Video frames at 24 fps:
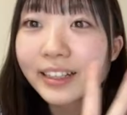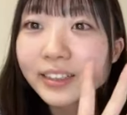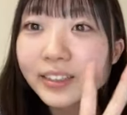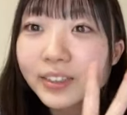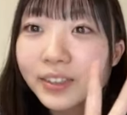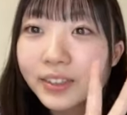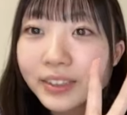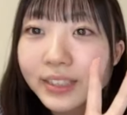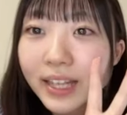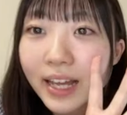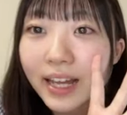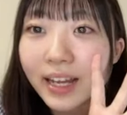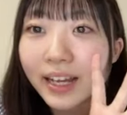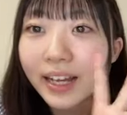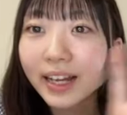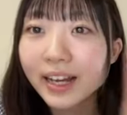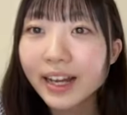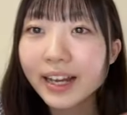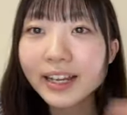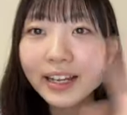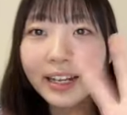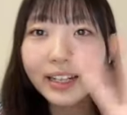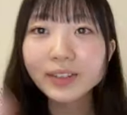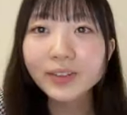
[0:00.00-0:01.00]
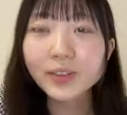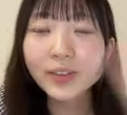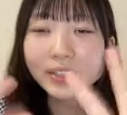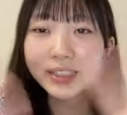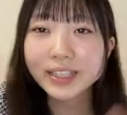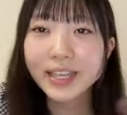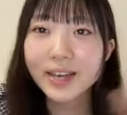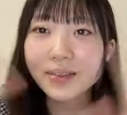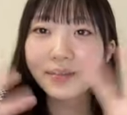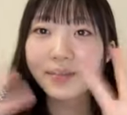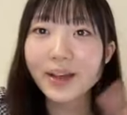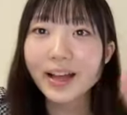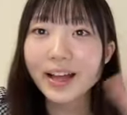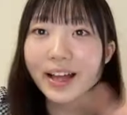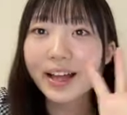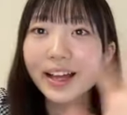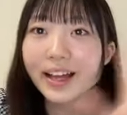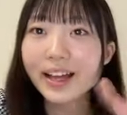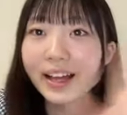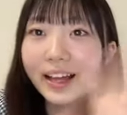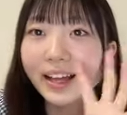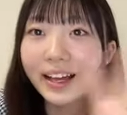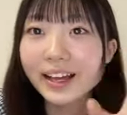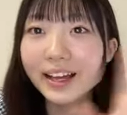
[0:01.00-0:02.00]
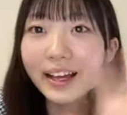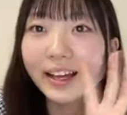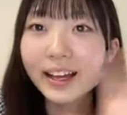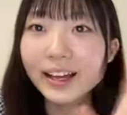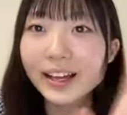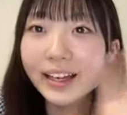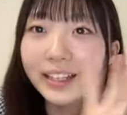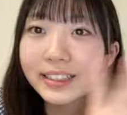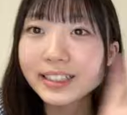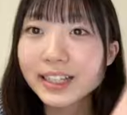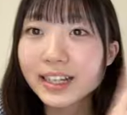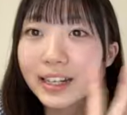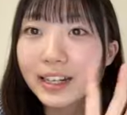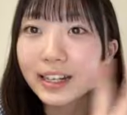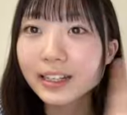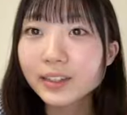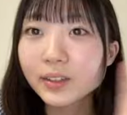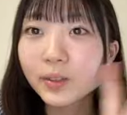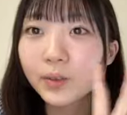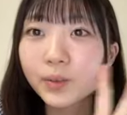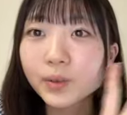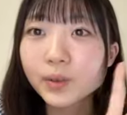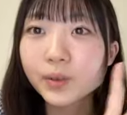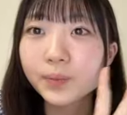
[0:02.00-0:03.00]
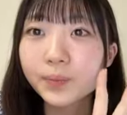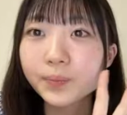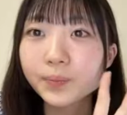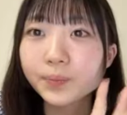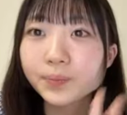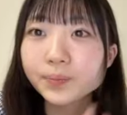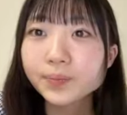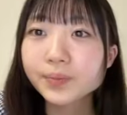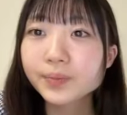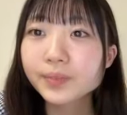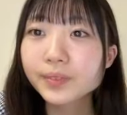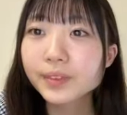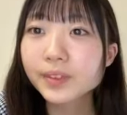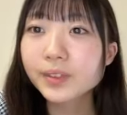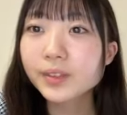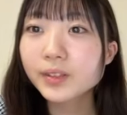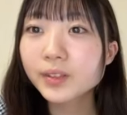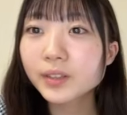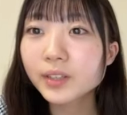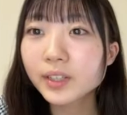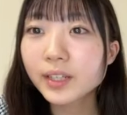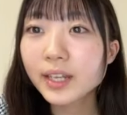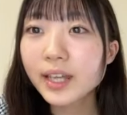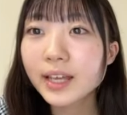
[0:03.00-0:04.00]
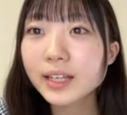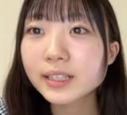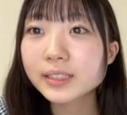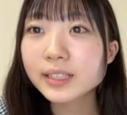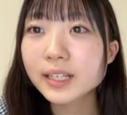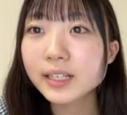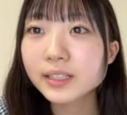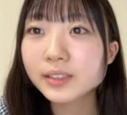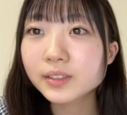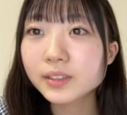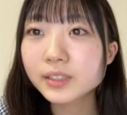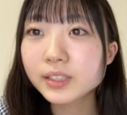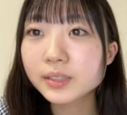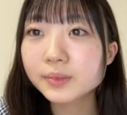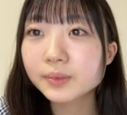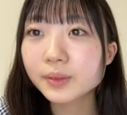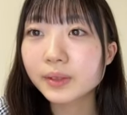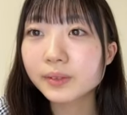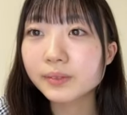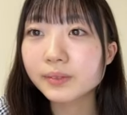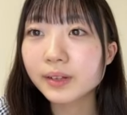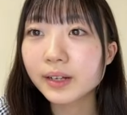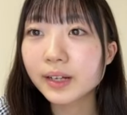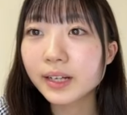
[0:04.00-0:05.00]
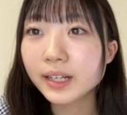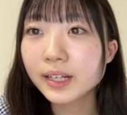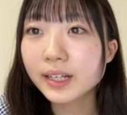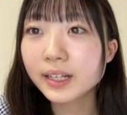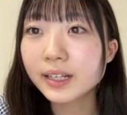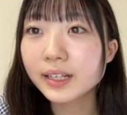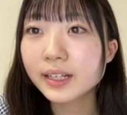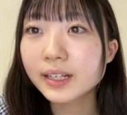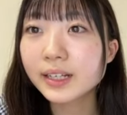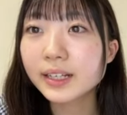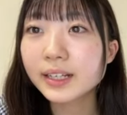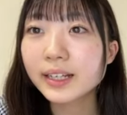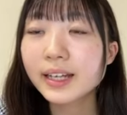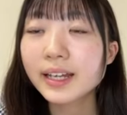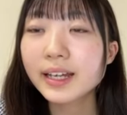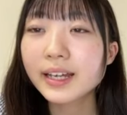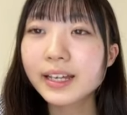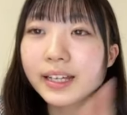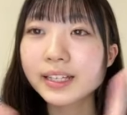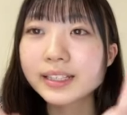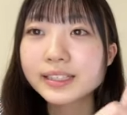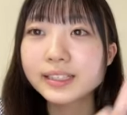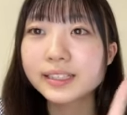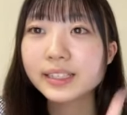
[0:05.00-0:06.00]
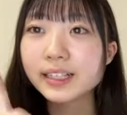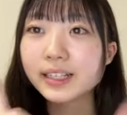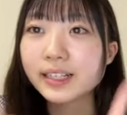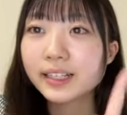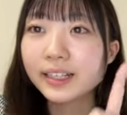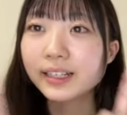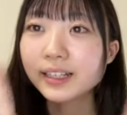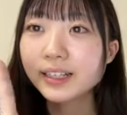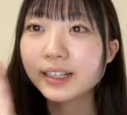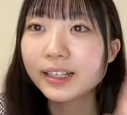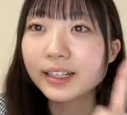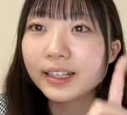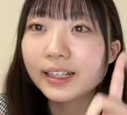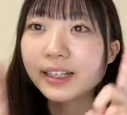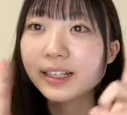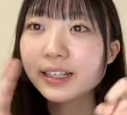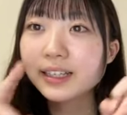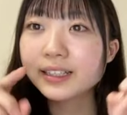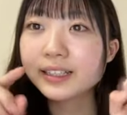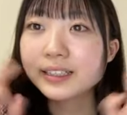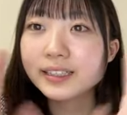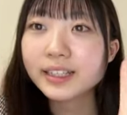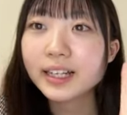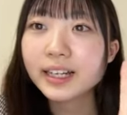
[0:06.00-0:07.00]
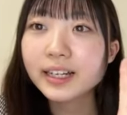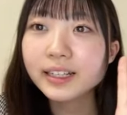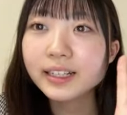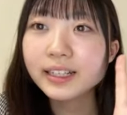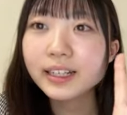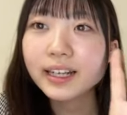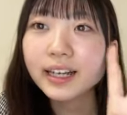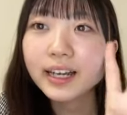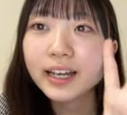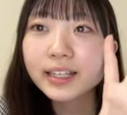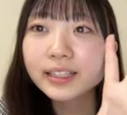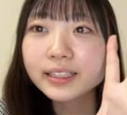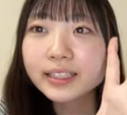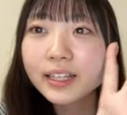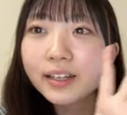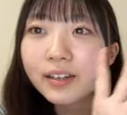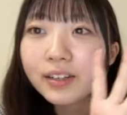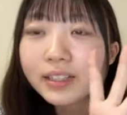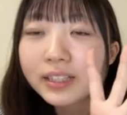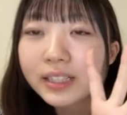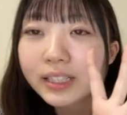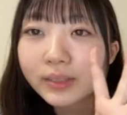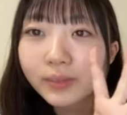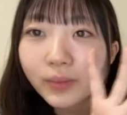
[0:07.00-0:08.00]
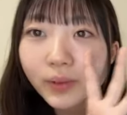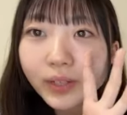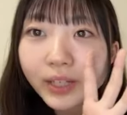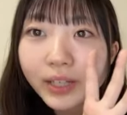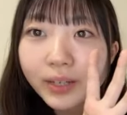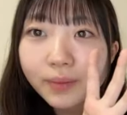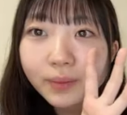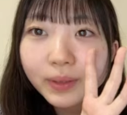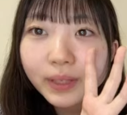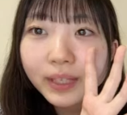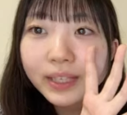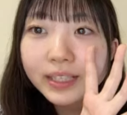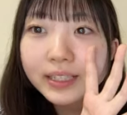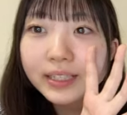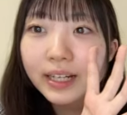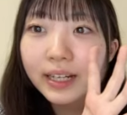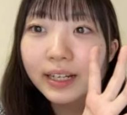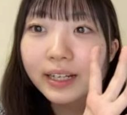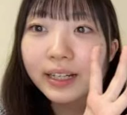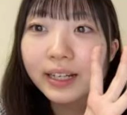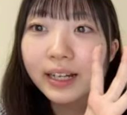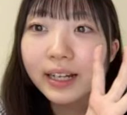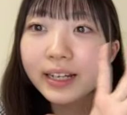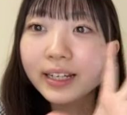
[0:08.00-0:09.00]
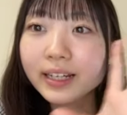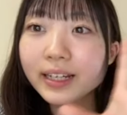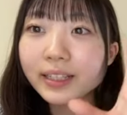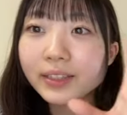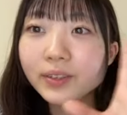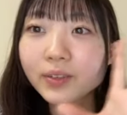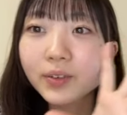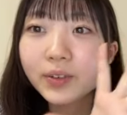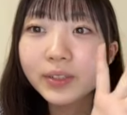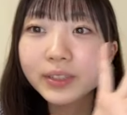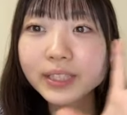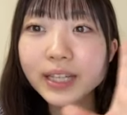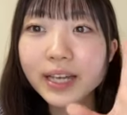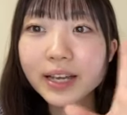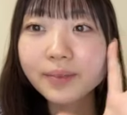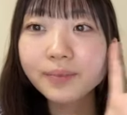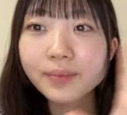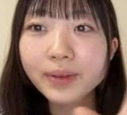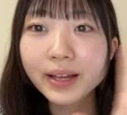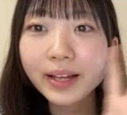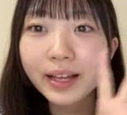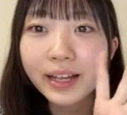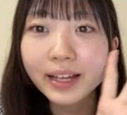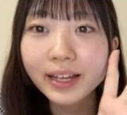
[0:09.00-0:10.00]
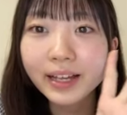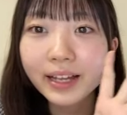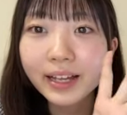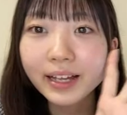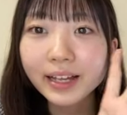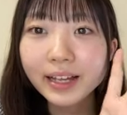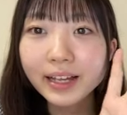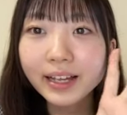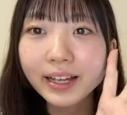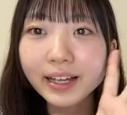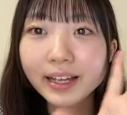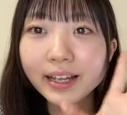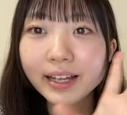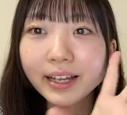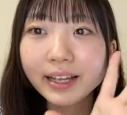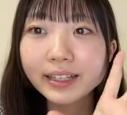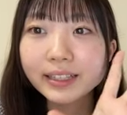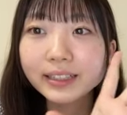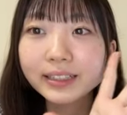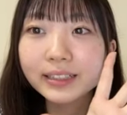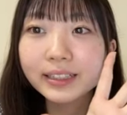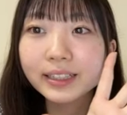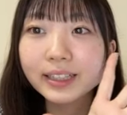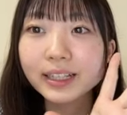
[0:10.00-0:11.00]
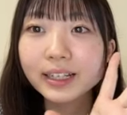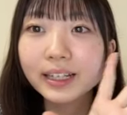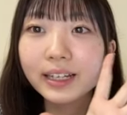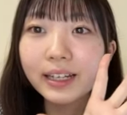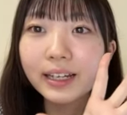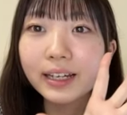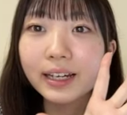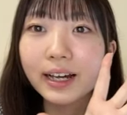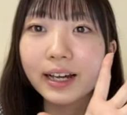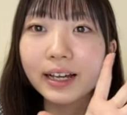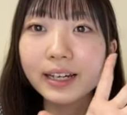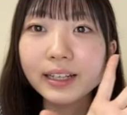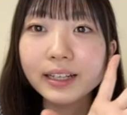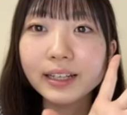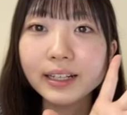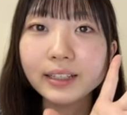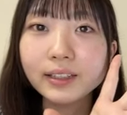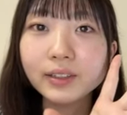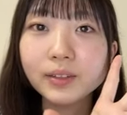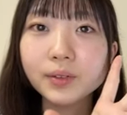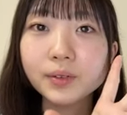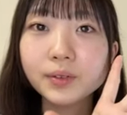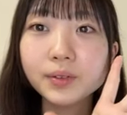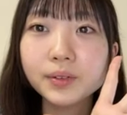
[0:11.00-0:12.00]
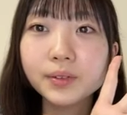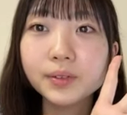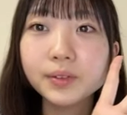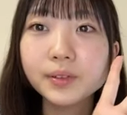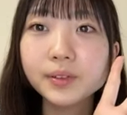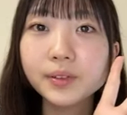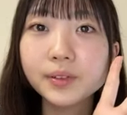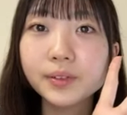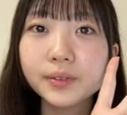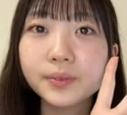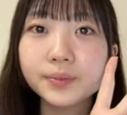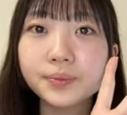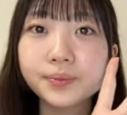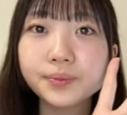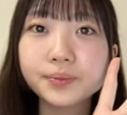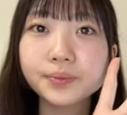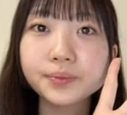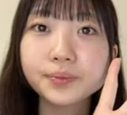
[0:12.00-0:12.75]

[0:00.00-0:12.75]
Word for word: つーさんありがとうございますありがとうということで31番はじゃんじゃんチェルシーを君さんありがとうございますありがとう